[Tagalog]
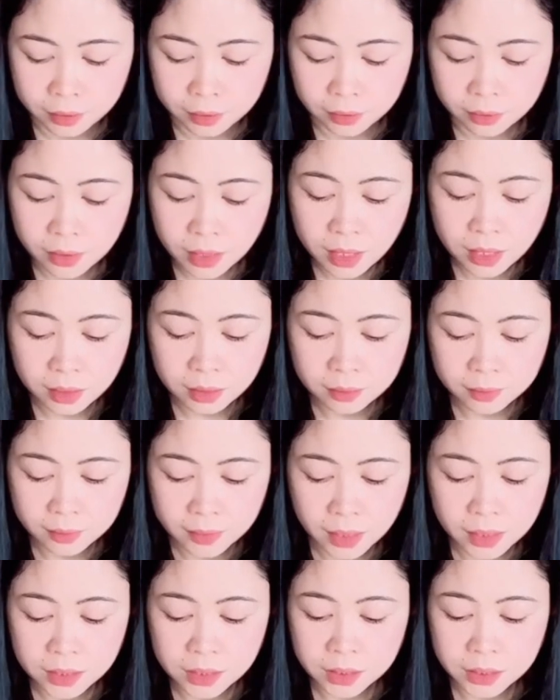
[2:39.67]
Then,
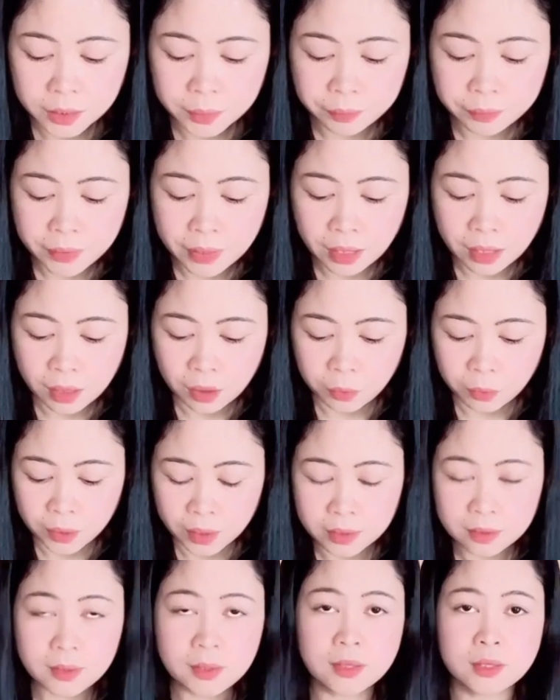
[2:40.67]
night shift
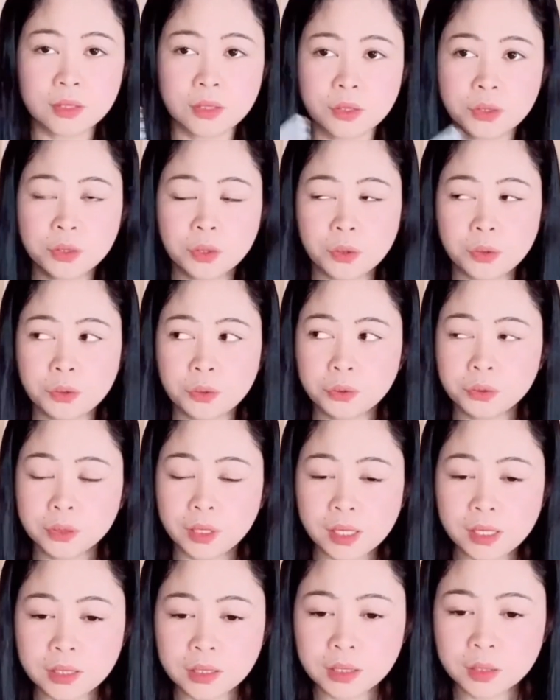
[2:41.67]
allowance. So, yung
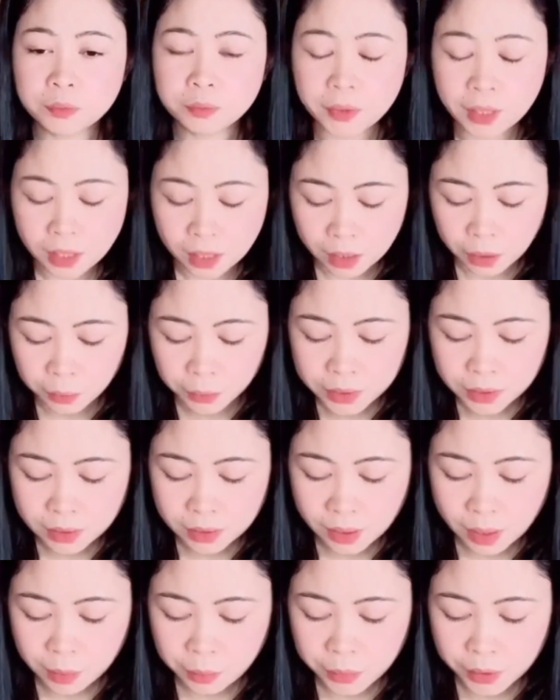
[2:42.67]
night shift
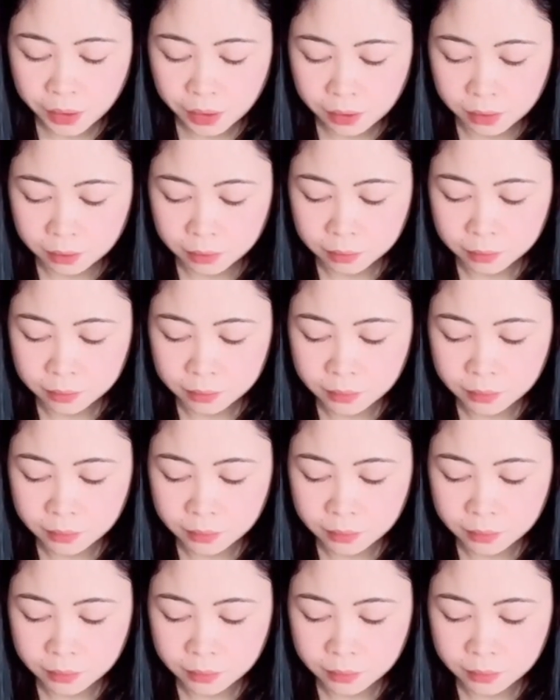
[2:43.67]
allowance namin,